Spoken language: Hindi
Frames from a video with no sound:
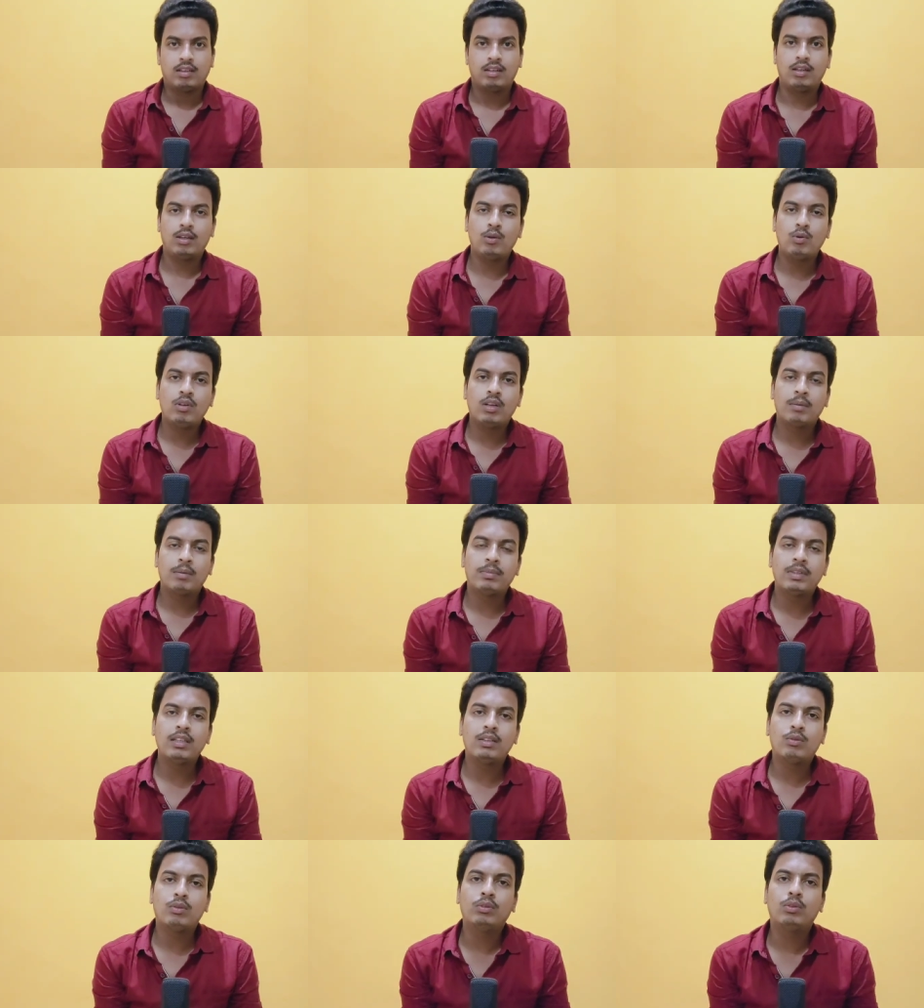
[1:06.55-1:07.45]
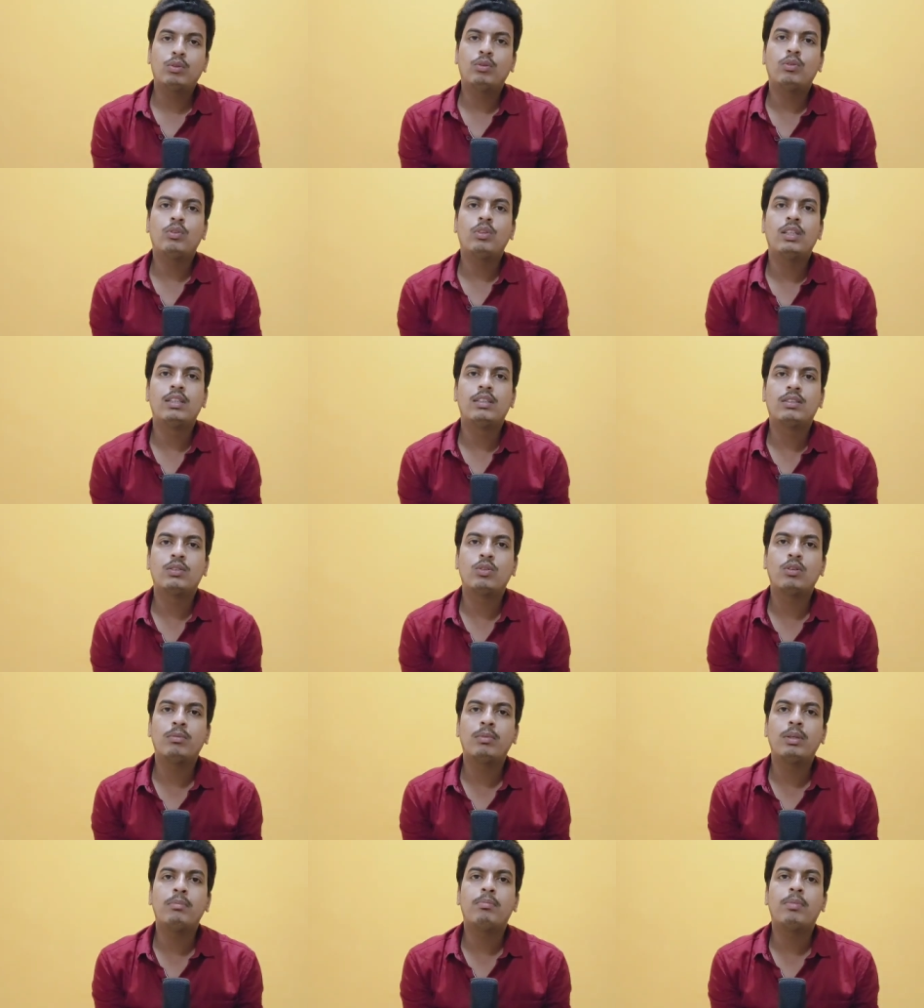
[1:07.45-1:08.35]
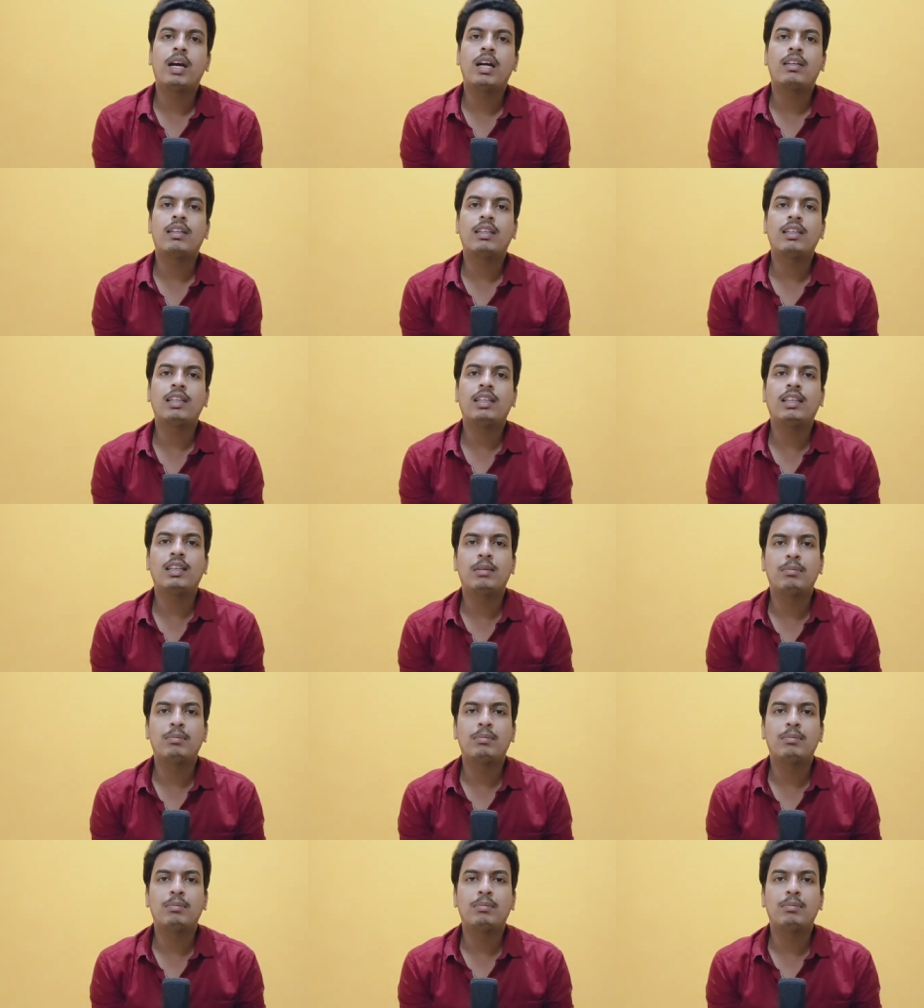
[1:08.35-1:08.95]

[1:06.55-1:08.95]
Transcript: लोग अपने को दोनों हिस्सों में बांटने के